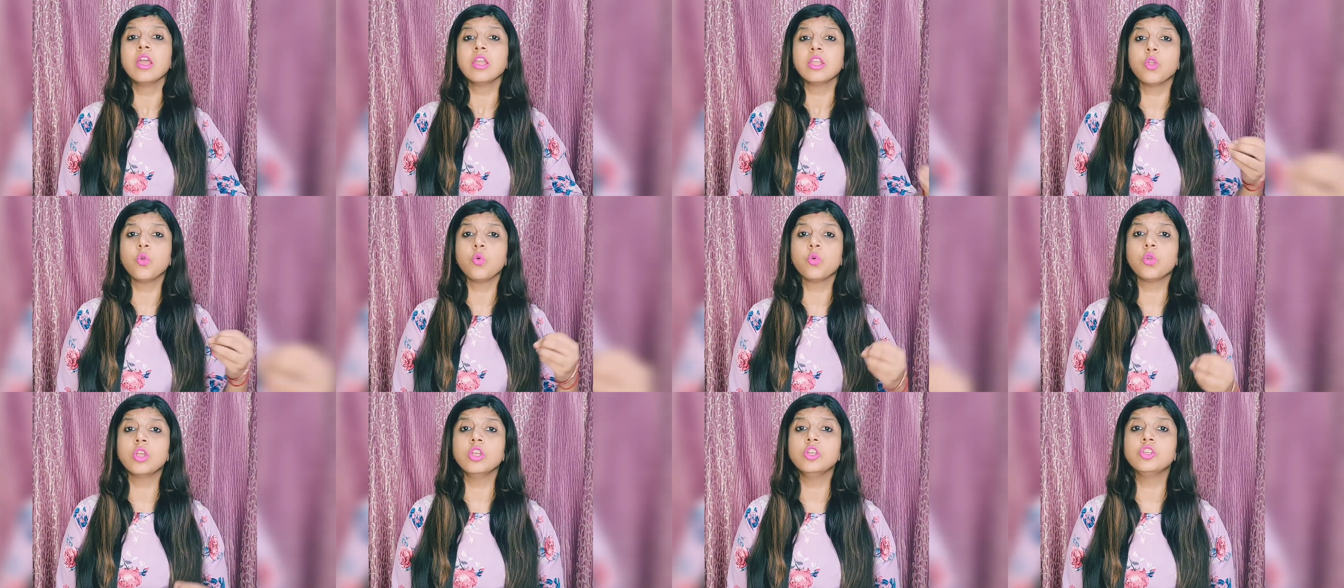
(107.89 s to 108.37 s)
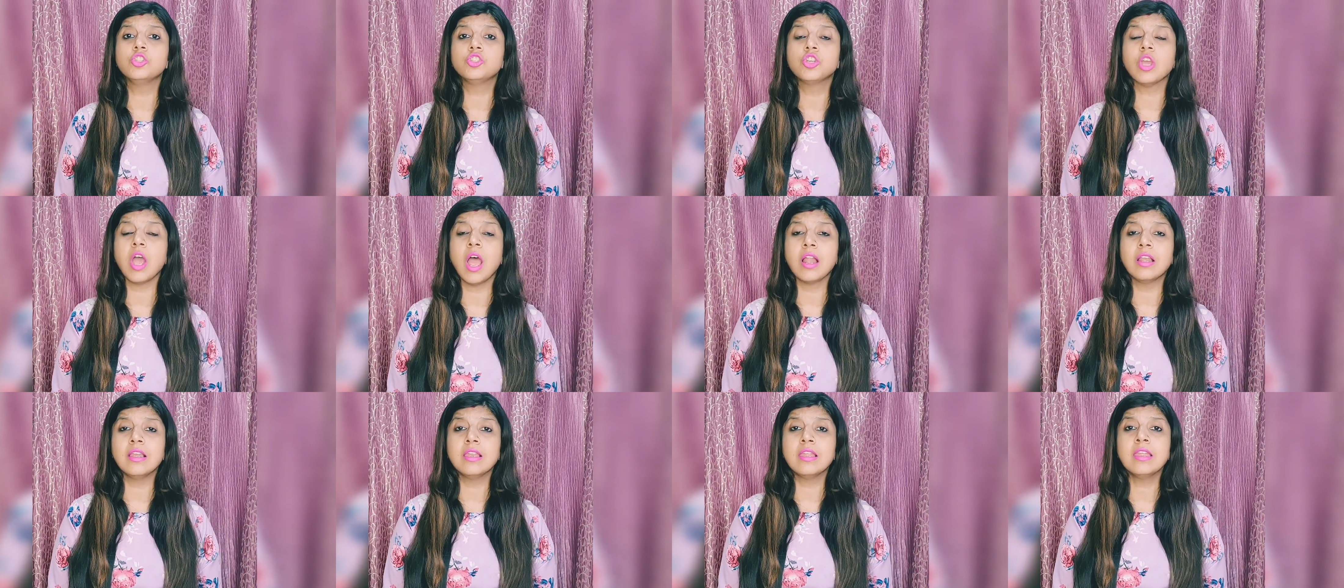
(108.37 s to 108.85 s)
क्योंकि
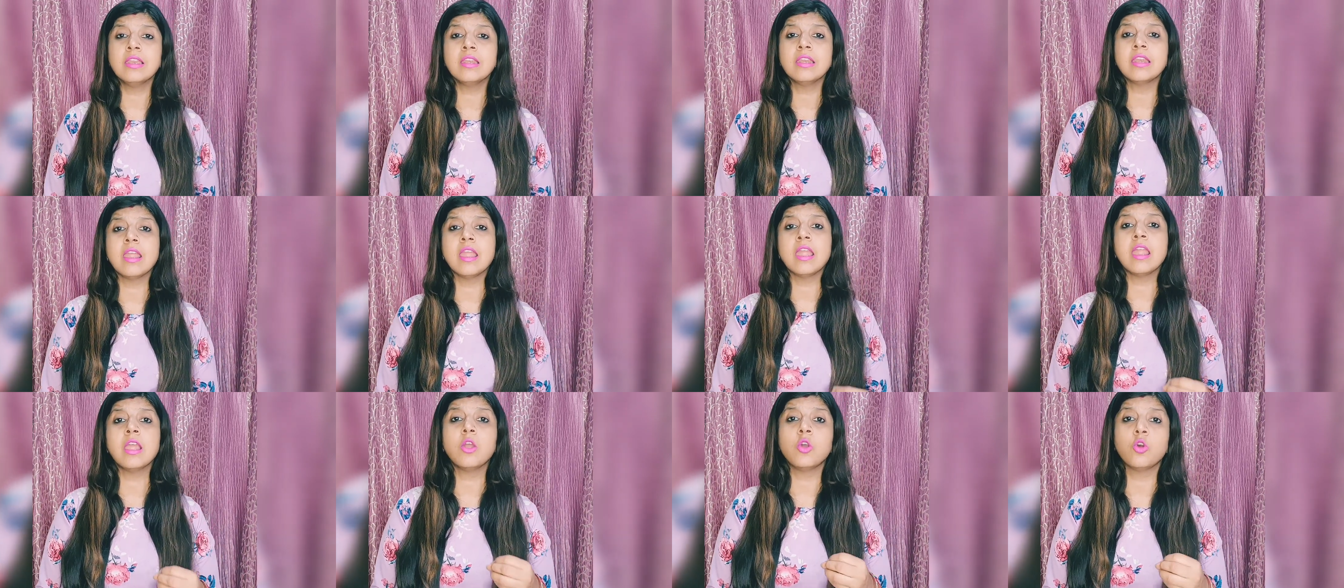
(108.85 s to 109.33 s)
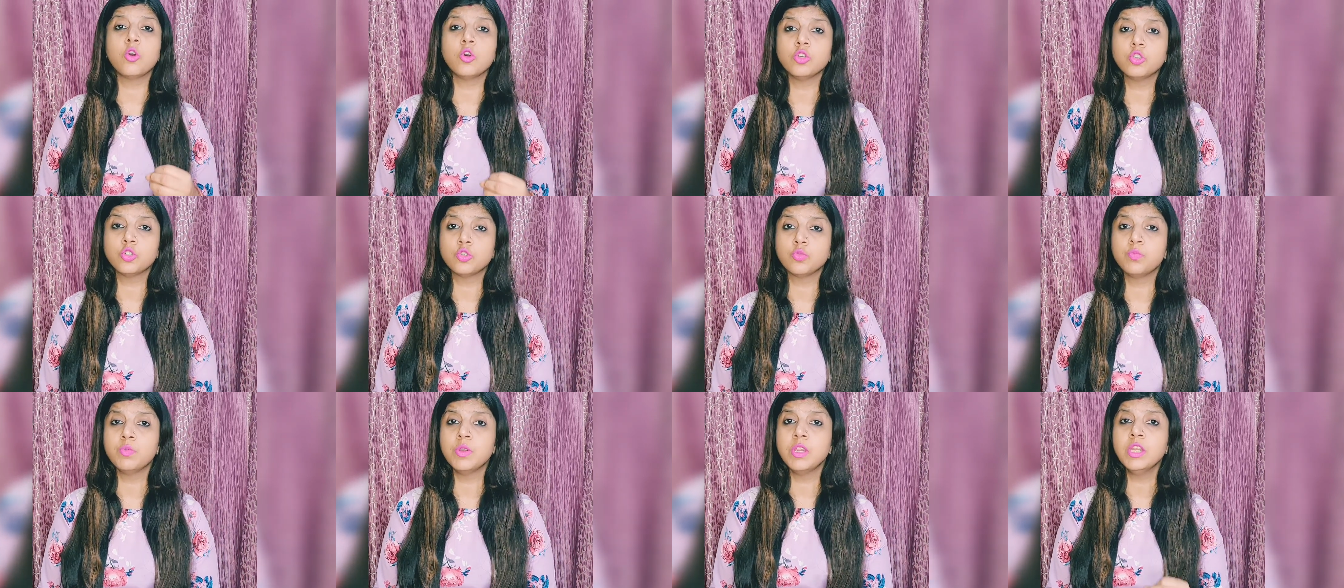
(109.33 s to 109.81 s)
शालीन ने
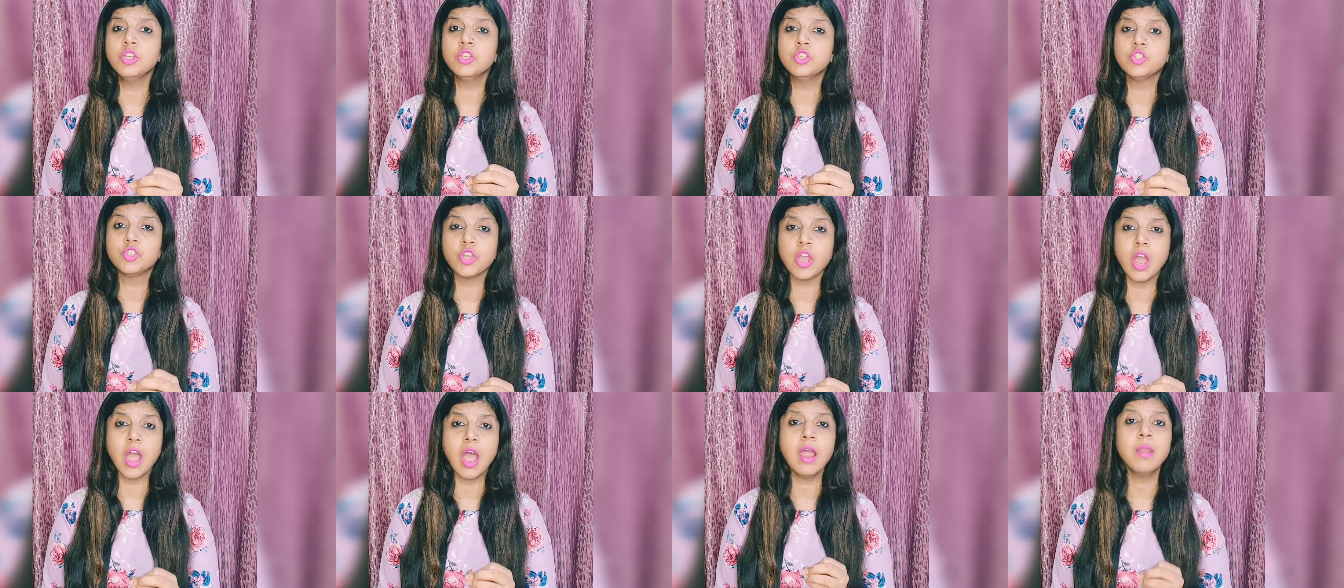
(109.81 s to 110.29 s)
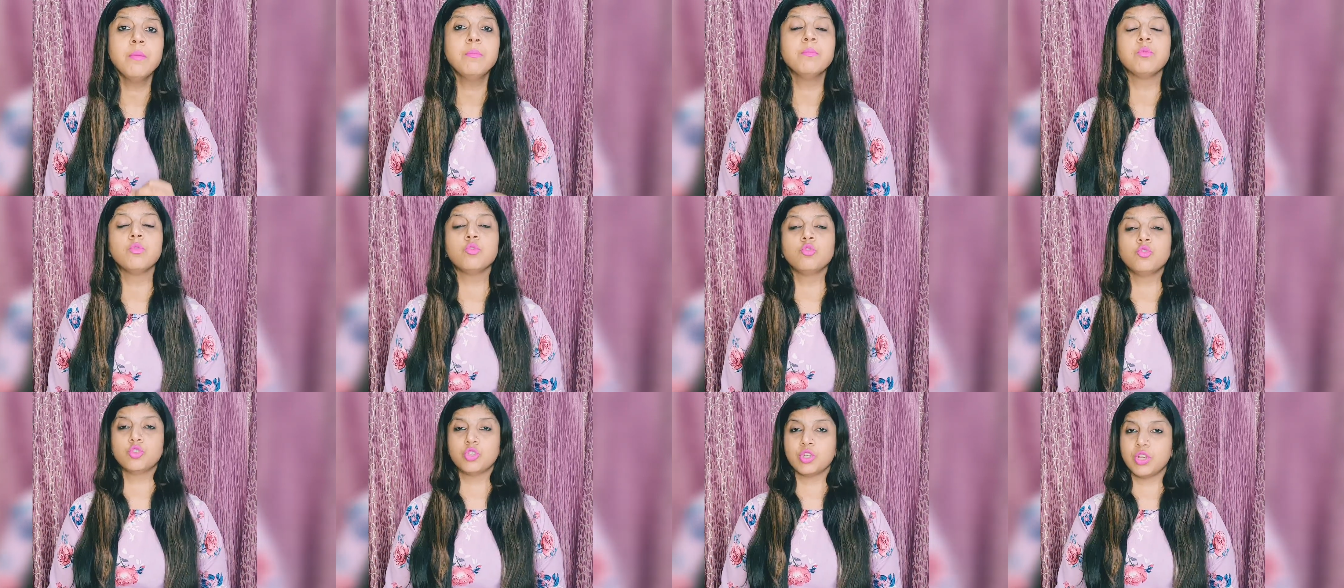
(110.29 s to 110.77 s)
कुछ भी
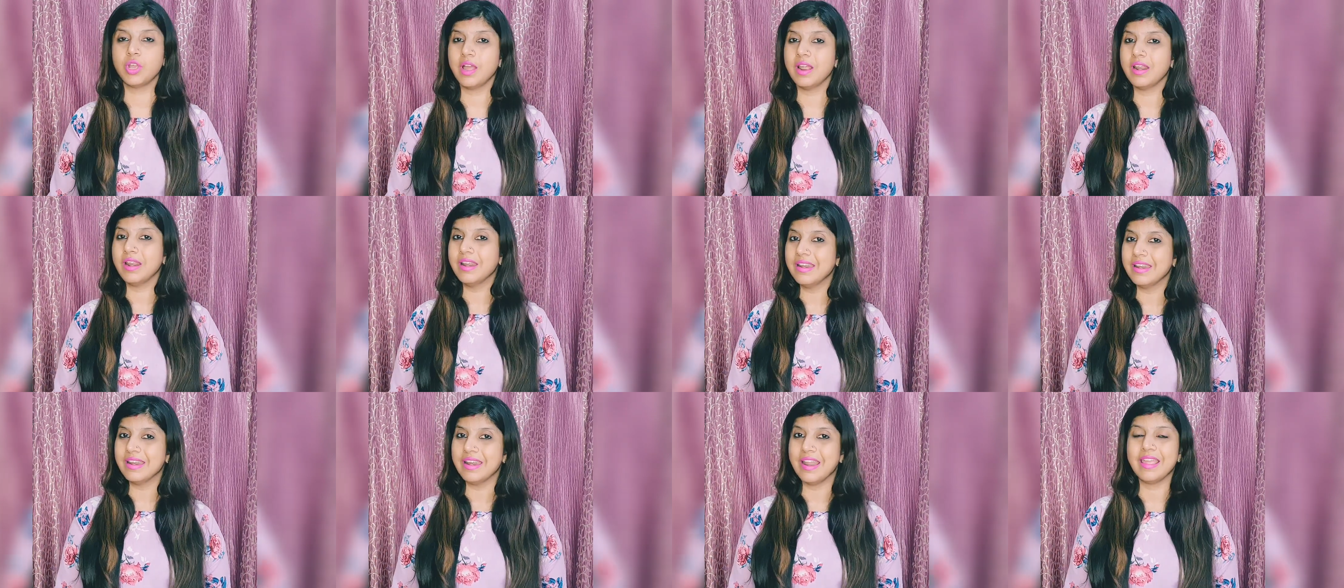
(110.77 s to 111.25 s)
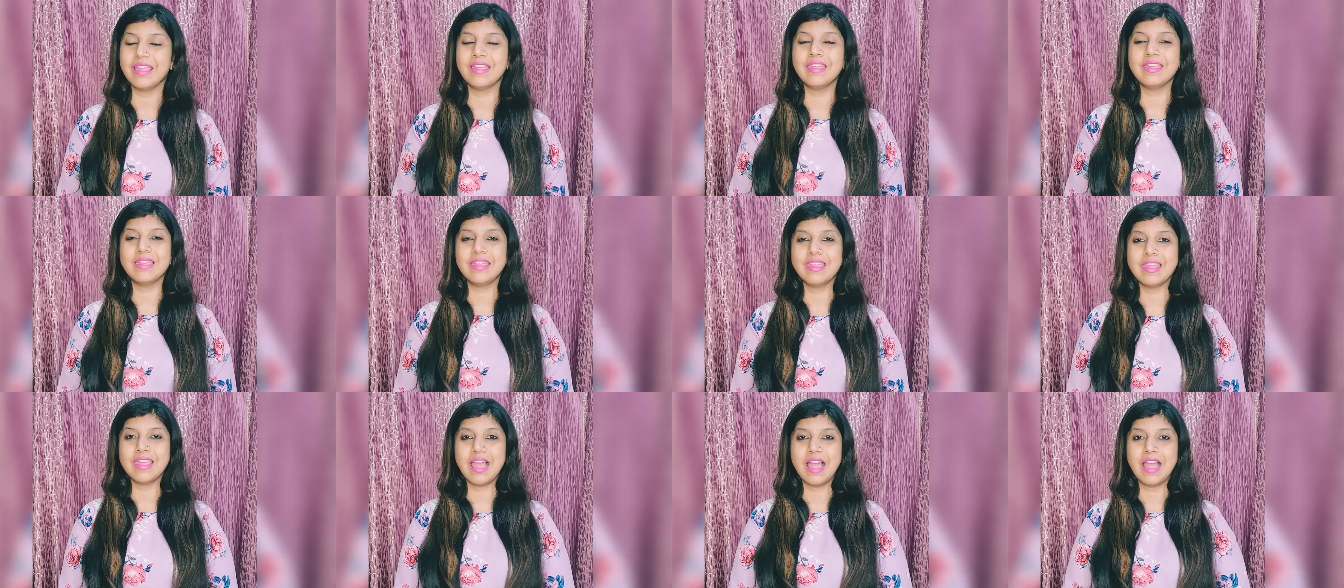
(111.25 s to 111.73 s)
जानबूझकर
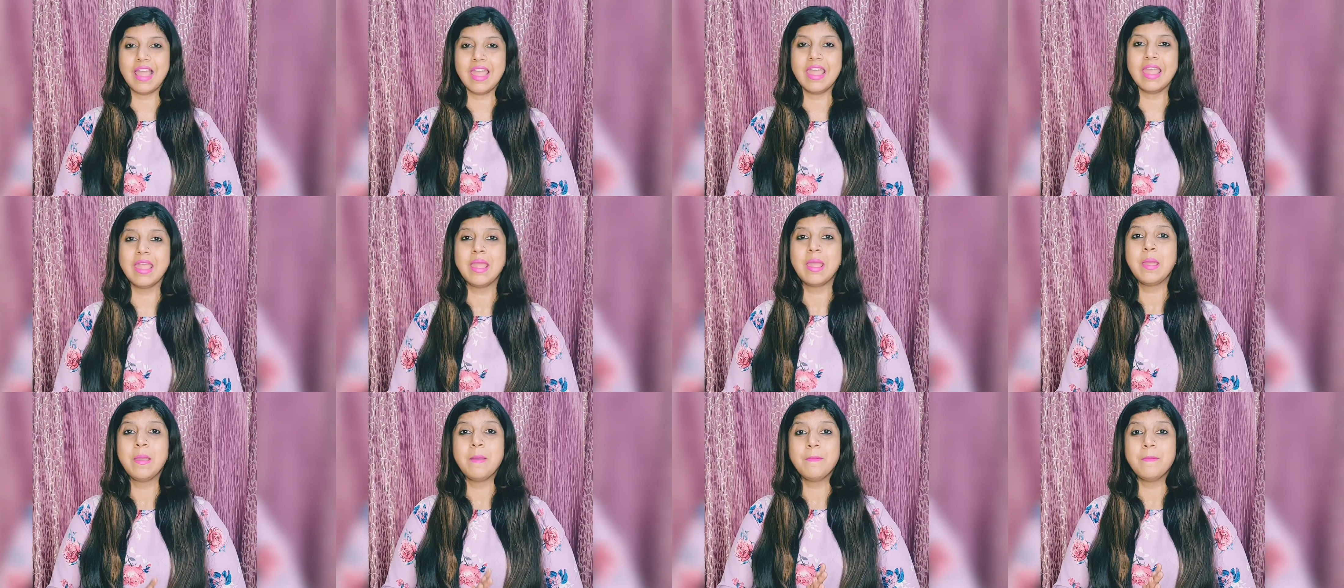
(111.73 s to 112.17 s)
नहीं किया है